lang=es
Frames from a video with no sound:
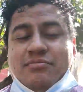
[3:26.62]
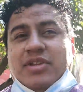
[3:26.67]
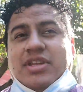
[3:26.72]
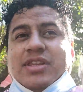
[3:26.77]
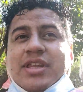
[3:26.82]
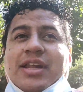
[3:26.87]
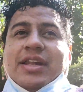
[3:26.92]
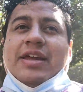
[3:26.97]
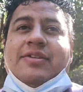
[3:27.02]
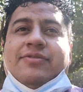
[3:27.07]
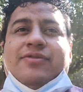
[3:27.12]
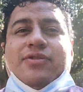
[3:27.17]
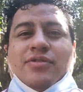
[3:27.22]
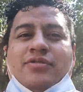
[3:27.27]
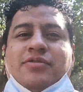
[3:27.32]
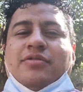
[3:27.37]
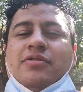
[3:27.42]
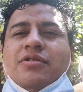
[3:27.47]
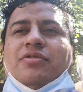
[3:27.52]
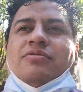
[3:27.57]
en mi
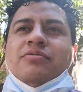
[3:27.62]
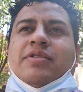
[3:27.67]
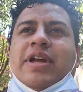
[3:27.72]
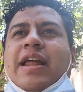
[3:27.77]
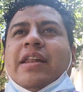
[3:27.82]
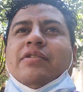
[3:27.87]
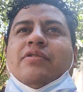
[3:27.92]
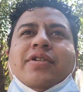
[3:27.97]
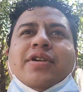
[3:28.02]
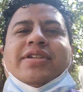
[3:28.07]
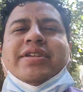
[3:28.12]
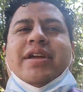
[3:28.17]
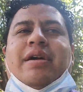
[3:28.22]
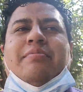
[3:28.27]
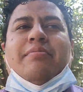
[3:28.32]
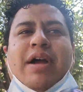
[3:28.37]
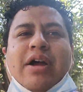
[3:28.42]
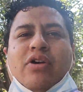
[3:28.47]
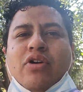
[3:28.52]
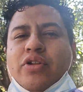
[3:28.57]
teléfono con algo que se
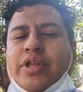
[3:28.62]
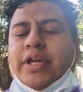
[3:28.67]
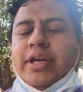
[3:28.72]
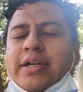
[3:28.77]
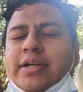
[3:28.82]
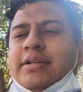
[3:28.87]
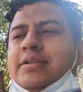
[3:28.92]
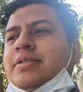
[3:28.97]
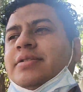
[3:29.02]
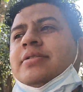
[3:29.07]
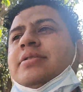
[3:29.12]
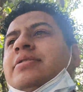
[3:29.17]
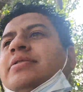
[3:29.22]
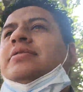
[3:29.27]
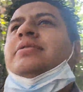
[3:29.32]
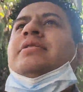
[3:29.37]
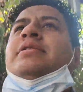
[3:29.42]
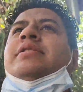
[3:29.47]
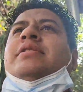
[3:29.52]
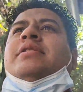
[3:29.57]
llama codec
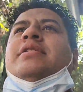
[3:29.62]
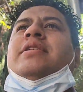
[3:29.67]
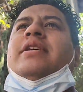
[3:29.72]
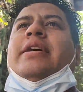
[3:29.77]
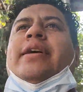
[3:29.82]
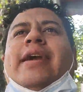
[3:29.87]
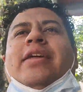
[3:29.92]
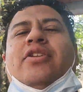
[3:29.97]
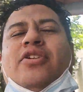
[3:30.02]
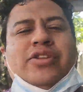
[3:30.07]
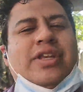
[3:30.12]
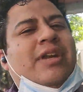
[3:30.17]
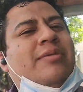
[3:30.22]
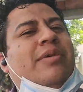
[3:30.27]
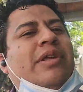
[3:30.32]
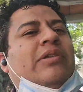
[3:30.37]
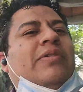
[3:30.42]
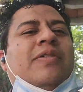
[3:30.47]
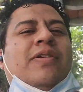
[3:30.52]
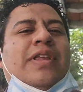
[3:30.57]
que no
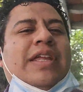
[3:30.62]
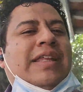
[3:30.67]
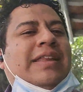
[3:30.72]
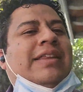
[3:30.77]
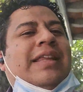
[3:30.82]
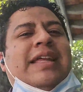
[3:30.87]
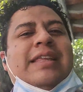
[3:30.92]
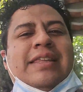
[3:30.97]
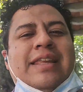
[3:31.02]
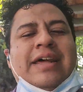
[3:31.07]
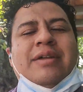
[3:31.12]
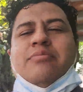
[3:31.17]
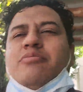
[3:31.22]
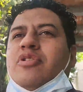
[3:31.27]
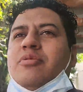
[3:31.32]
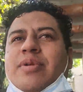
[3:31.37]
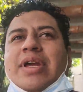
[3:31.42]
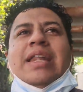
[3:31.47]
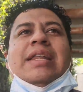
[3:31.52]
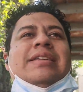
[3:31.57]
termino de entender
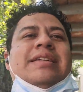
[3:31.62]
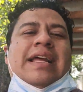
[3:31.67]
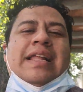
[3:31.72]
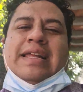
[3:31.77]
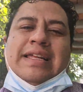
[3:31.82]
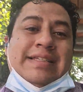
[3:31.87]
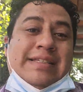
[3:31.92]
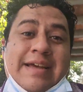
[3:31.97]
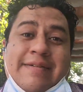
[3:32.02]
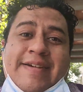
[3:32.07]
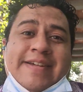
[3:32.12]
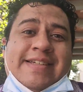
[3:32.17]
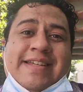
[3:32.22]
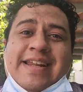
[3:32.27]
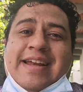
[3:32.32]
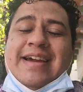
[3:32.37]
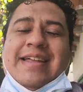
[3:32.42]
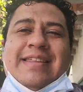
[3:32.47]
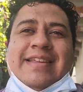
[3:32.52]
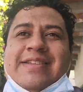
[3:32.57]
muy bien. Si alguien sabe
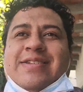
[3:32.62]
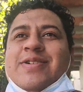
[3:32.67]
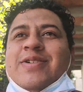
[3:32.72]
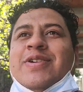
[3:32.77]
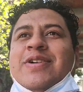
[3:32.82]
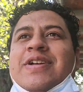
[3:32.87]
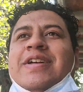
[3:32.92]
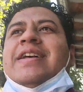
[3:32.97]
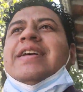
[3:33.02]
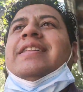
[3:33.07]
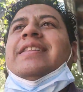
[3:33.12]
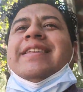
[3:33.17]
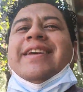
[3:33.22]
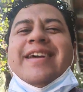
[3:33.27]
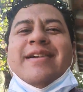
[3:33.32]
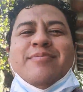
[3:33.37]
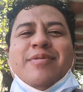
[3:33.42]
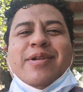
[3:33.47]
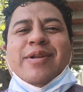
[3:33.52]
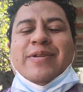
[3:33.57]
acerca de eso,
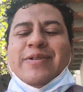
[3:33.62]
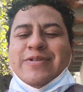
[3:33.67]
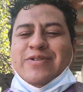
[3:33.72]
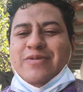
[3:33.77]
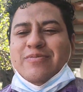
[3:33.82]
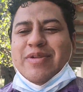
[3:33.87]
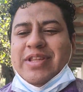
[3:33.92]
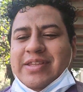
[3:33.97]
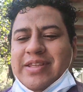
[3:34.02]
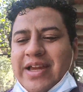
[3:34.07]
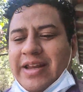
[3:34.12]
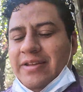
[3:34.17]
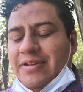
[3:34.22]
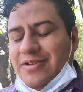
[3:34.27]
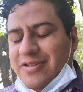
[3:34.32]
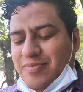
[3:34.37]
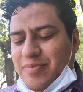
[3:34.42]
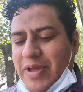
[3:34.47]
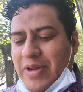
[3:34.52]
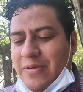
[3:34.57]
déjenmelo en los
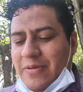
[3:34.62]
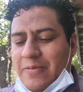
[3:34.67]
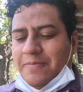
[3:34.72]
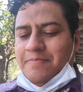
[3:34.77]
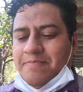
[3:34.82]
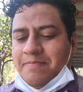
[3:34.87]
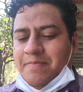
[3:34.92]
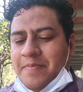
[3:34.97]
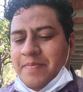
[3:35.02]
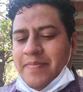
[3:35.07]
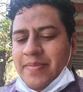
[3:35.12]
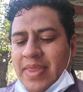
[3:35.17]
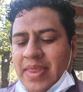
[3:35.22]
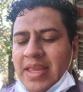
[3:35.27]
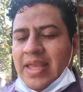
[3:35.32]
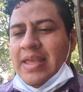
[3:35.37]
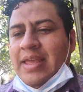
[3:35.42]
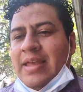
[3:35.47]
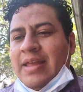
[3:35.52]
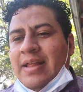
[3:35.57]
comentarios. Pero
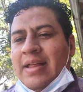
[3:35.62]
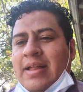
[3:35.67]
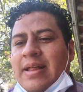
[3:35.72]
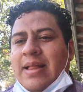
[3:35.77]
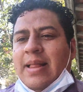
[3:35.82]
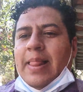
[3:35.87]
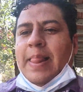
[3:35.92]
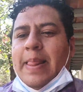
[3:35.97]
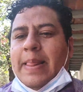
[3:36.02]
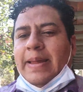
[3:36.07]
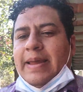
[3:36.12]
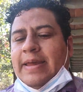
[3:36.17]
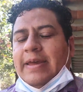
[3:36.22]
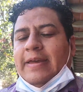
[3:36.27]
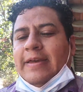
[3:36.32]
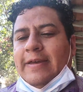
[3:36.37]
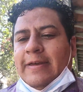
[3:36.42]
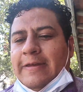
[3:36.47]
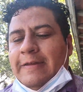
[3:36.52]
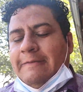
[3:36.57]

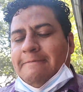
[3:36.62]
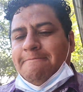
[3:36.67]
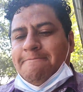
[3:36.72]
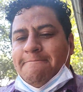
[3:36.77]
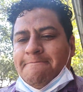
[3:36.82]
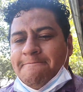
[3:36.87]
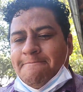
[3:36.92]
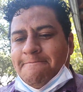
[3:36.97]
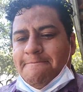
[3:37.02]
eh,